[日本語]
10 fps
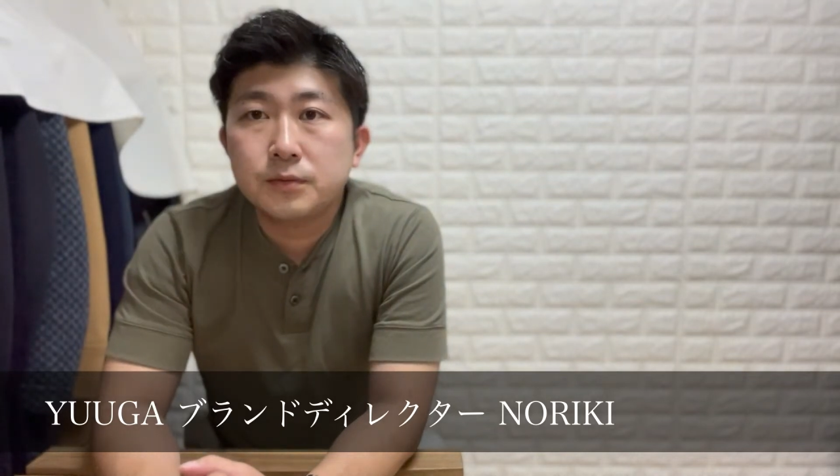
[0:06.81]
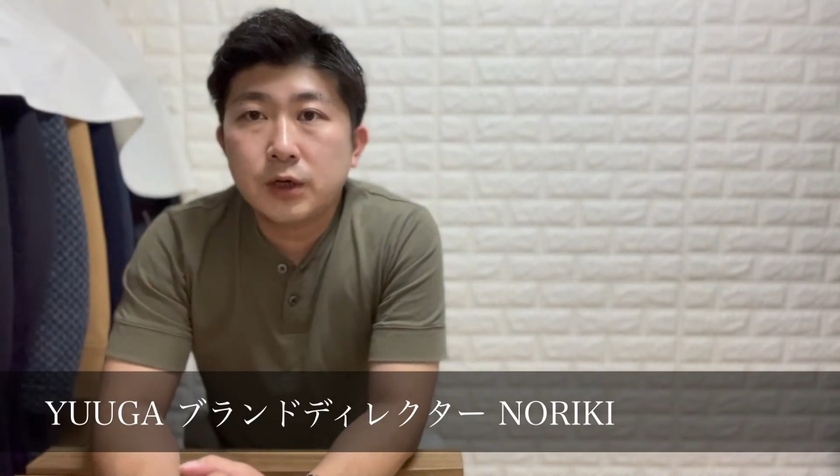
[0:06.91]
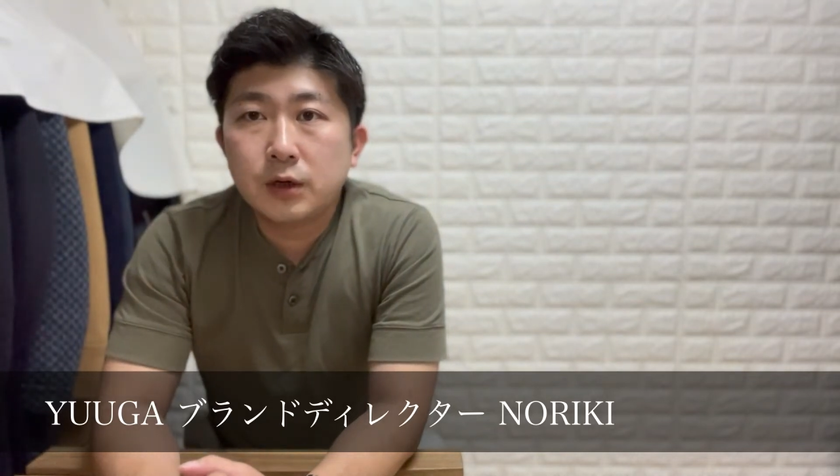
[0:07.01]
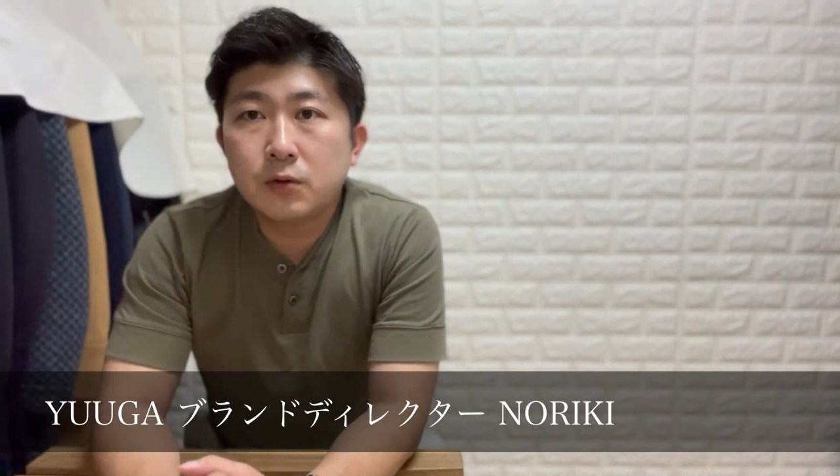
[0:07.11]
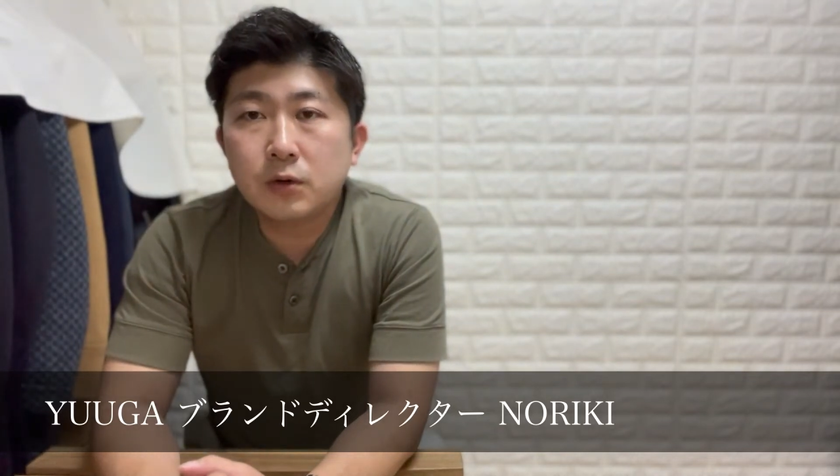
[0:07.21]

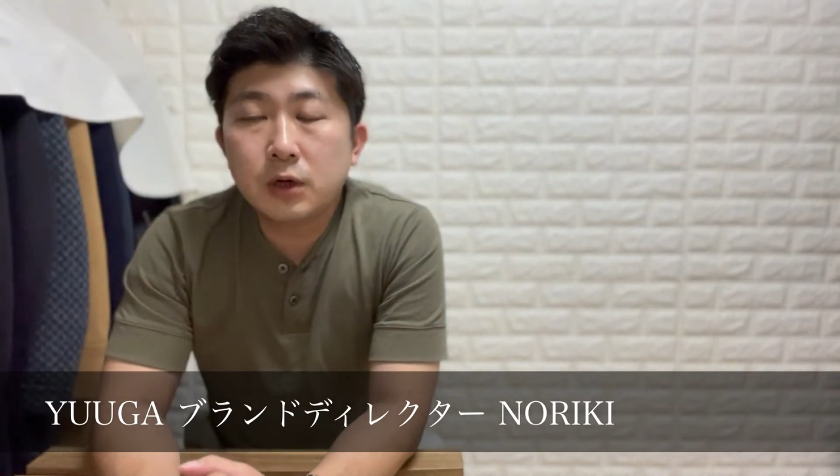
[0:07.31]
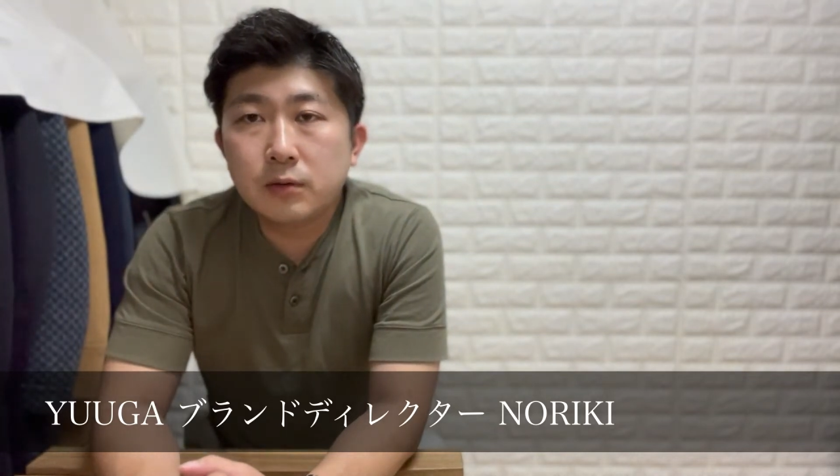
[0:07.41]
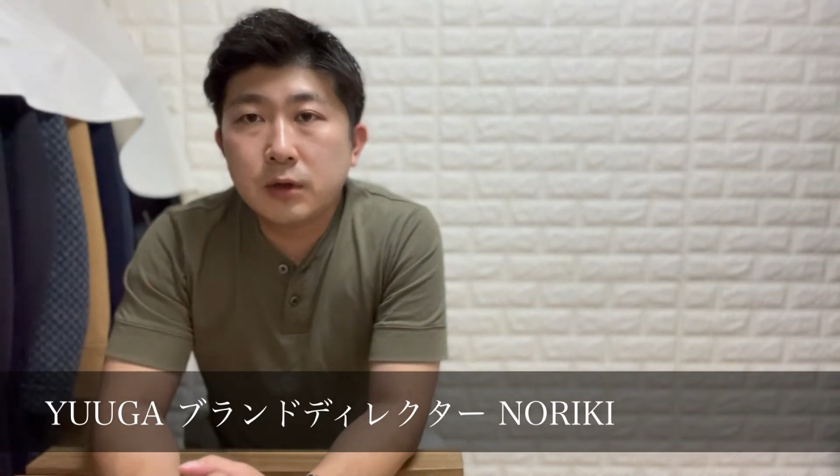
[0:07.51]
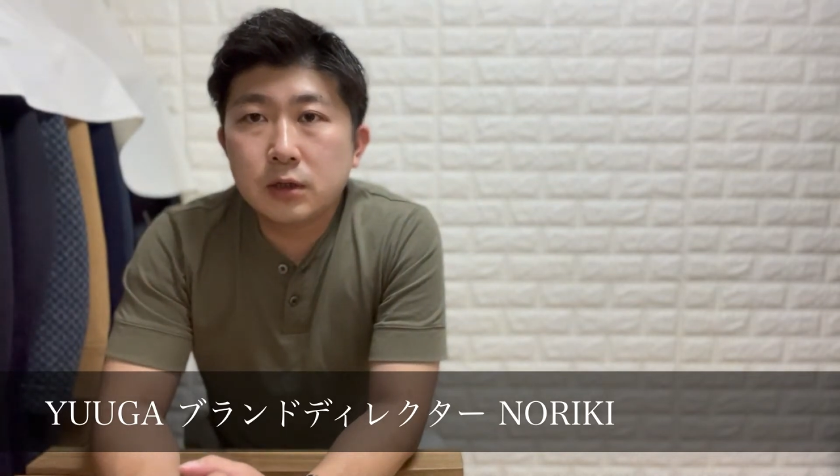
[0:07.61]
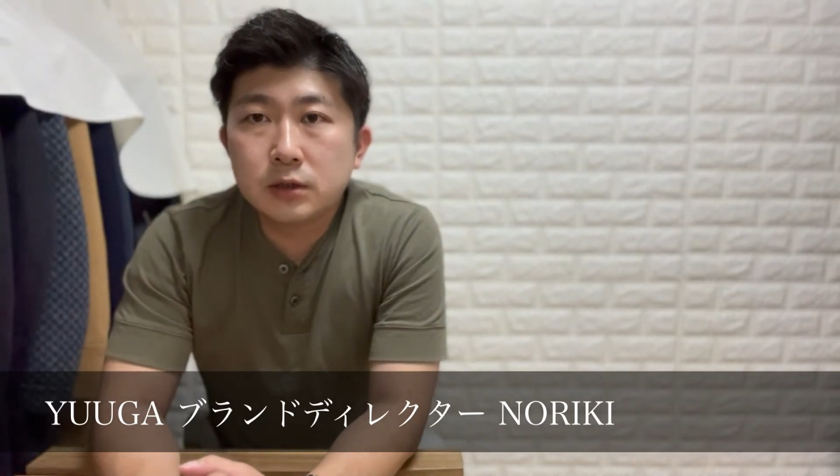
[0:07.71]
えー、今
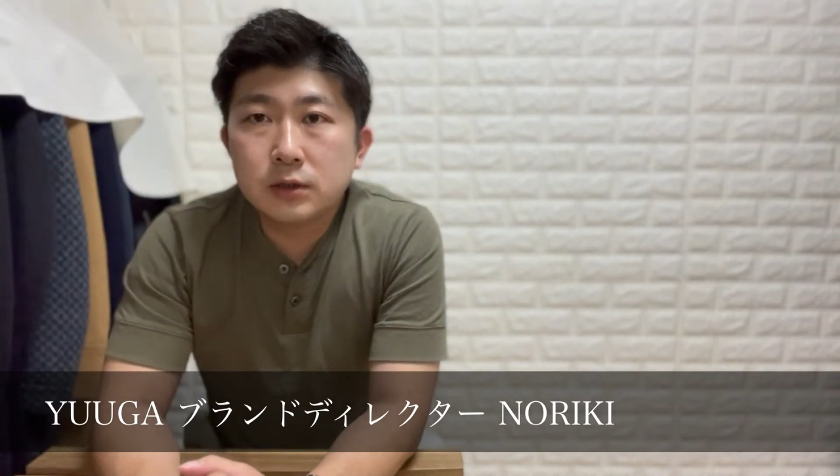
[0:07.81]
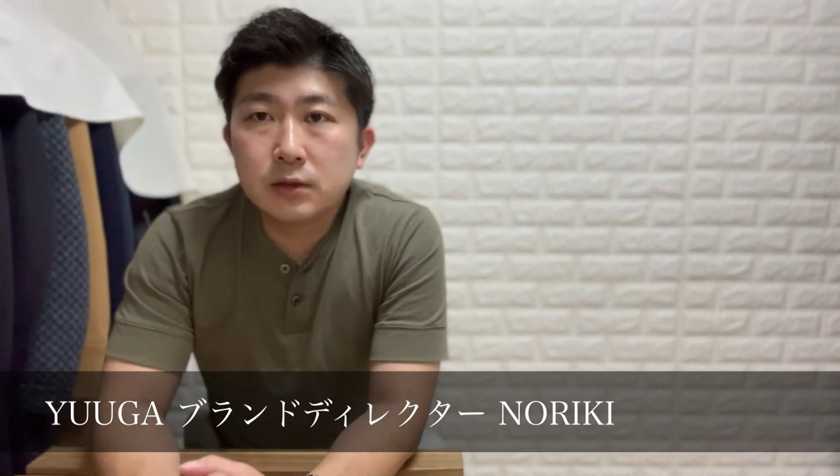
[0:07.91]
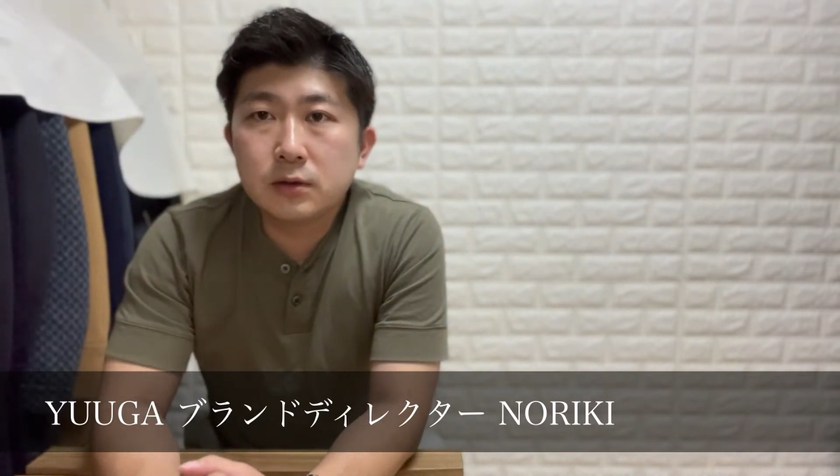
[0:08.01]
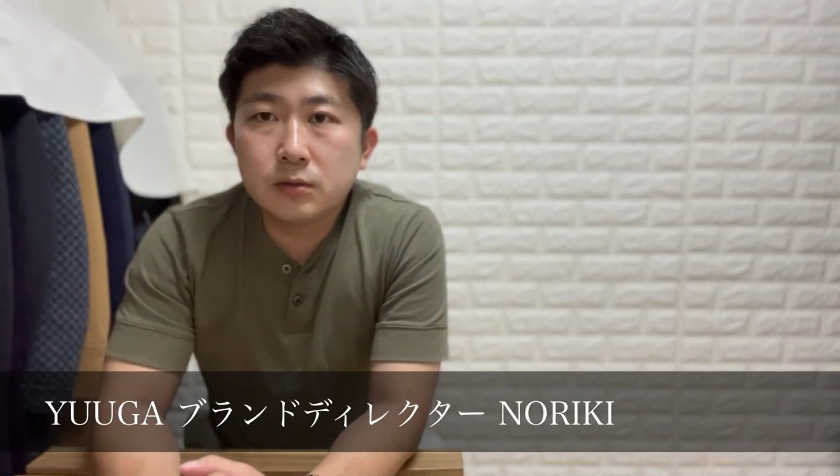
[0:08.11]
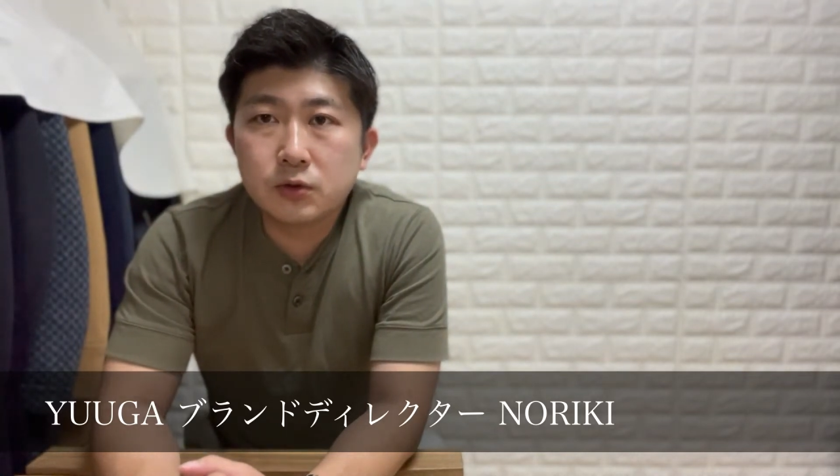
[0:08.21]
回は
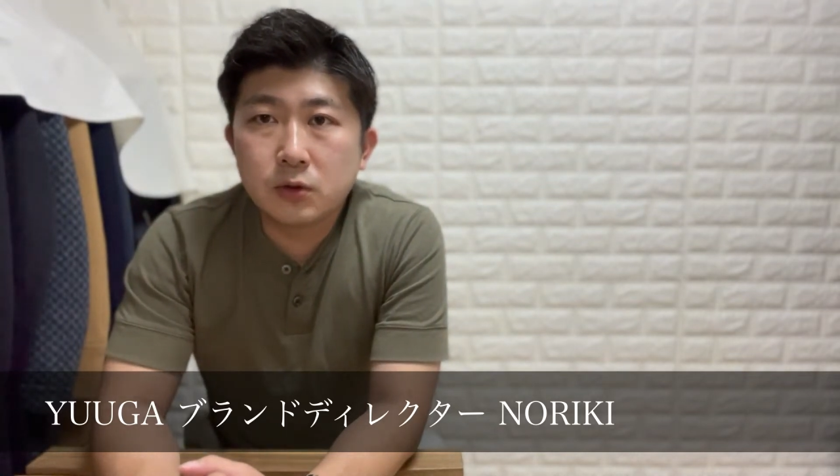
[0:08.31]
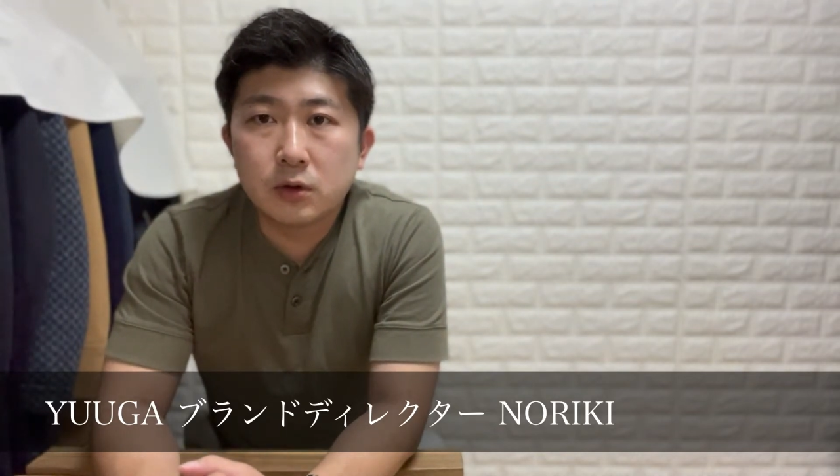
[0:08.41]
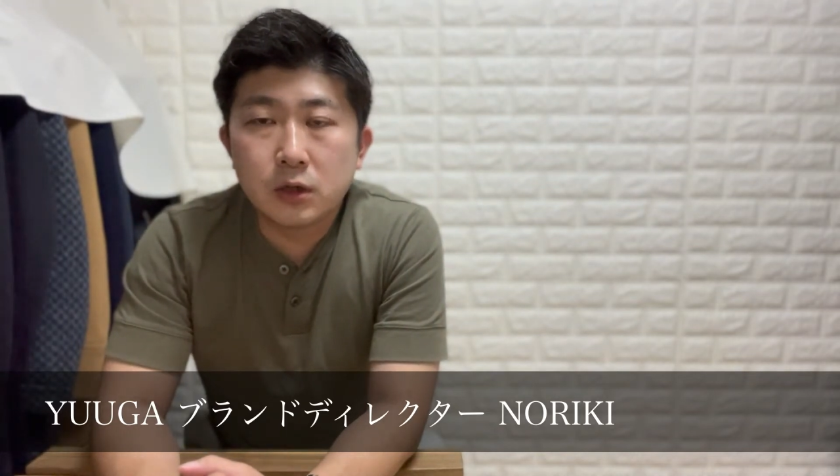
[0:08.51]
インスタグラムの、